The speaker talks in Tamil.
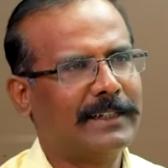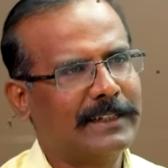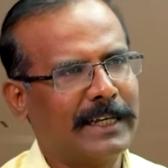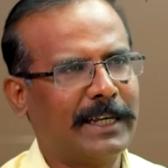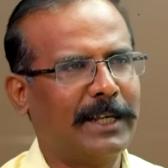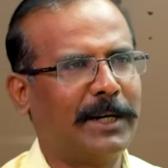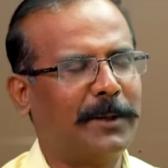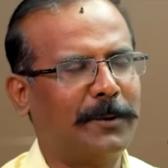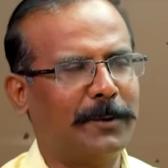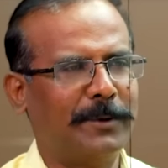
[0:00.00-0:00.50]

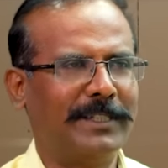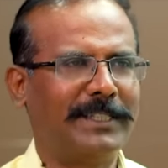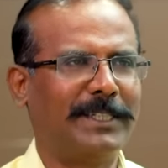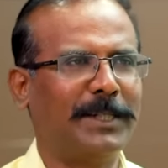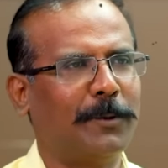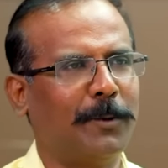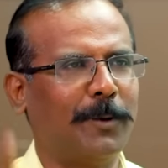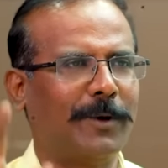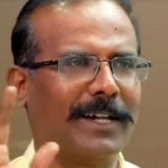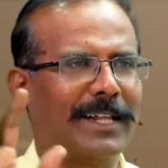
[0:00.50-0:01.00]
எகிரி குதிச்சு
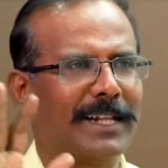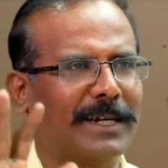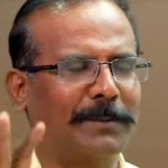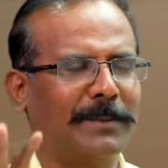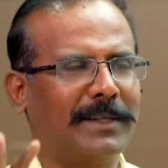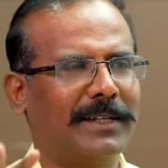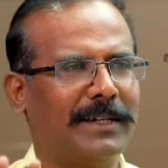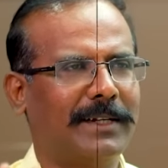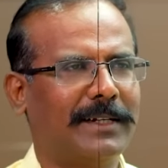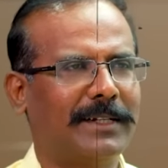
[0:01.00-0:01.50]
ஓட
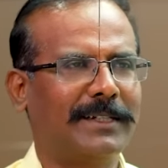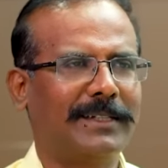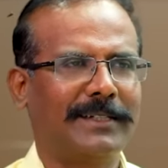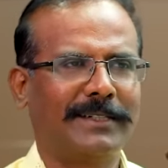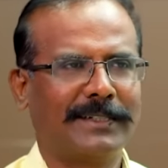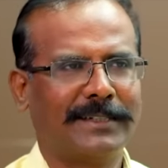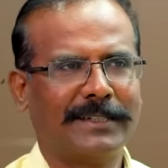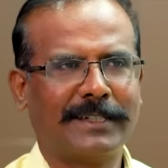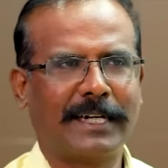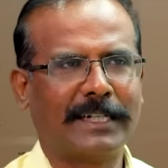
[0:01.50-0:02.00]
ஆரம்பிக்கிறாரு
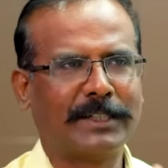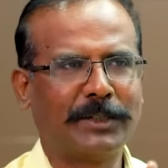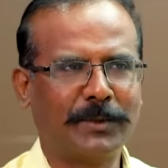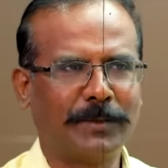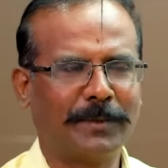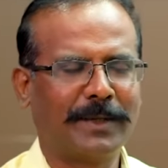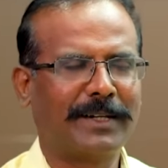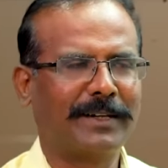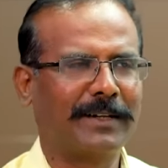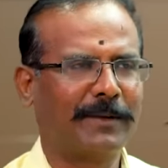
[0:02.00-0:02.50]

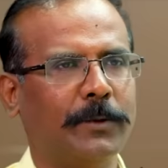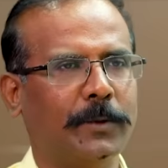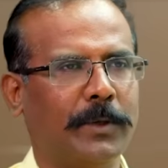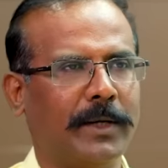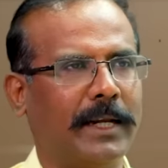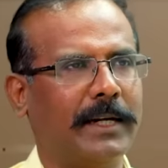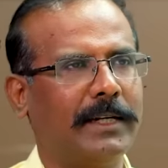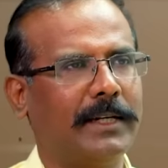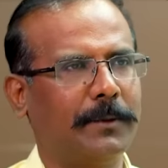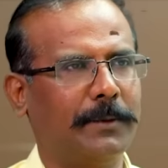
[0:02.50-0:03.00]
ராஜ்குமார் ஒரு
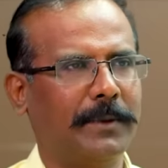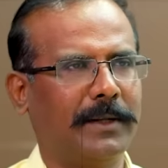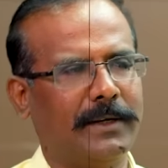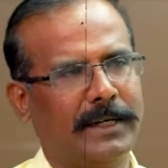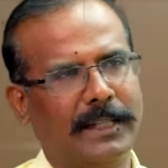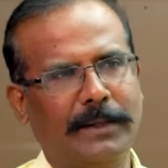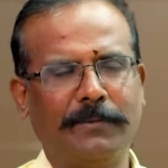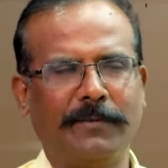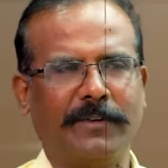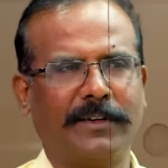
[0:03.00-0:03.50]
எட்டு பேர்
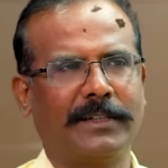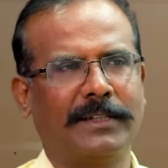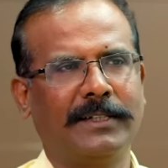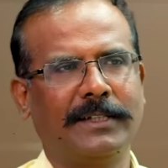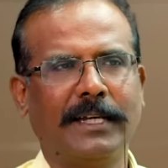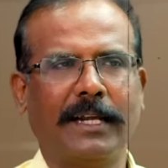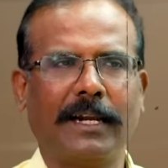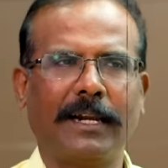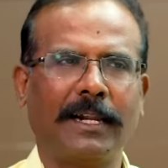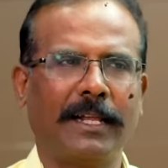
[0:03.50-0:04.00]
டீம் வருது
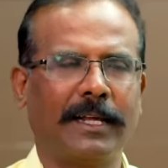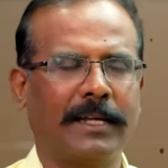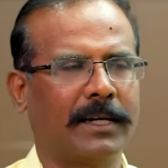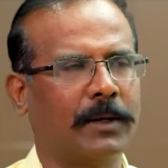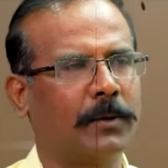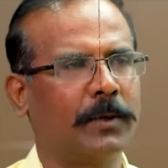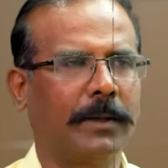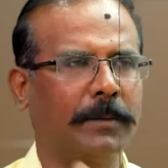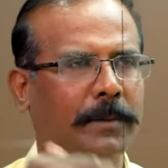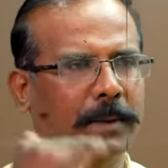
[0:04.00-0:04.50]
எல்லாம்
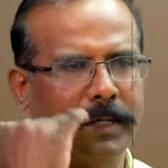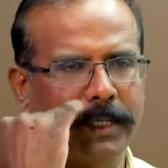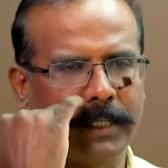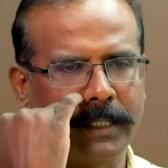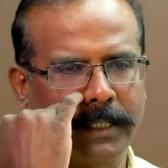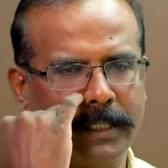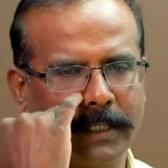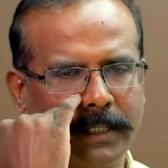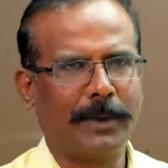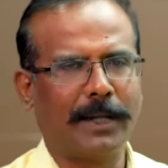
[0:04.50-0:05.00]
ரவுண்ட் அப்
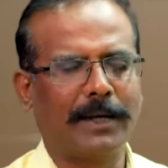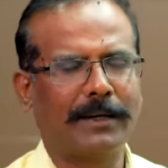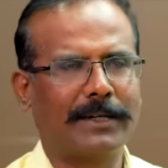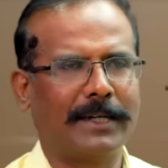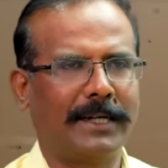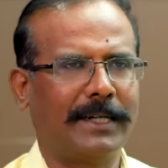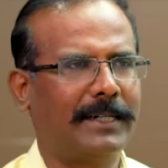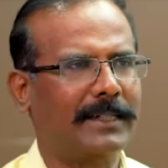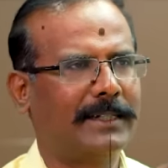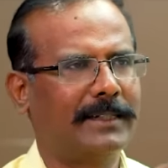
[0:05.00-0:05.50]
பண்ணுறாங்க பிளாக்
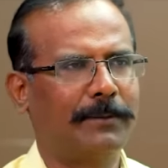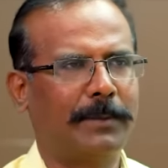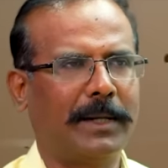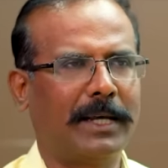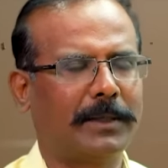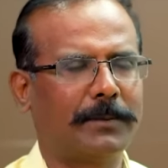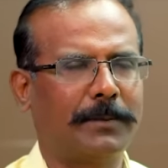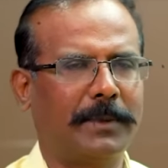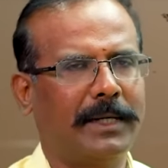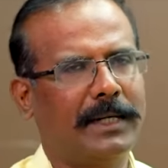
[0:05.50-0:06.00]
ஆகிட்டு
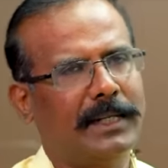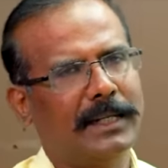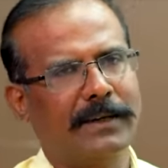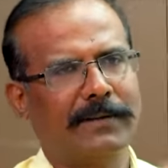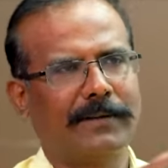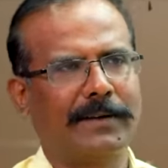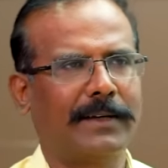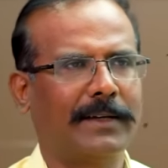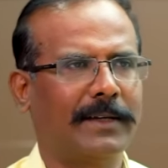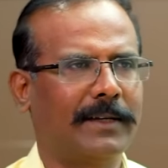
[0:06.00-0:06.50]
பிளாக் பண்ணி
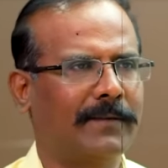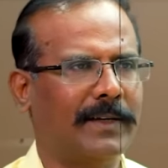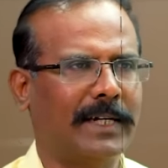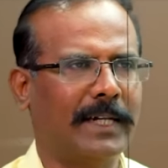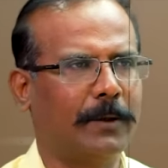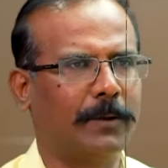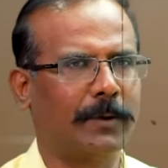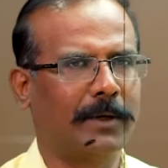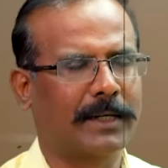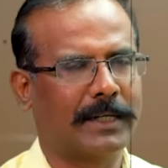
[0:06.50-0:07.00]
அவரை
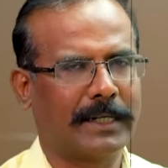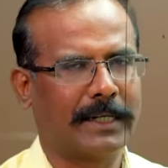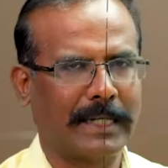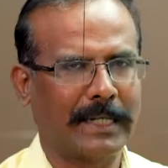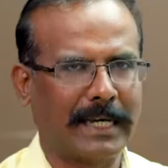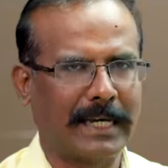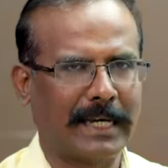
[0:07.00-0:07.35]
வெட்டி கொண்டாங்க